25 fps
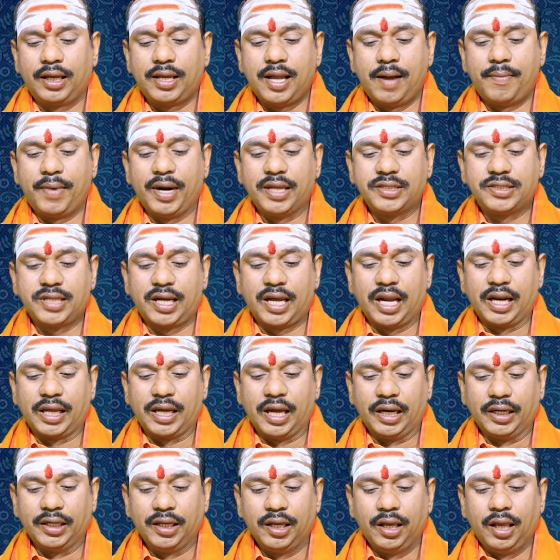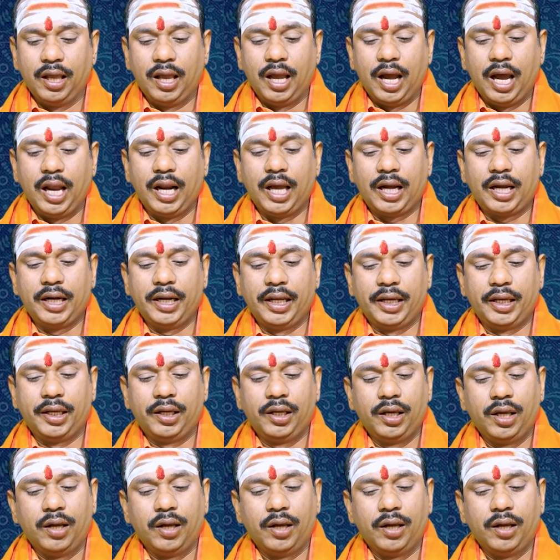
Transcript: గమనించగలగాలి అలాగనే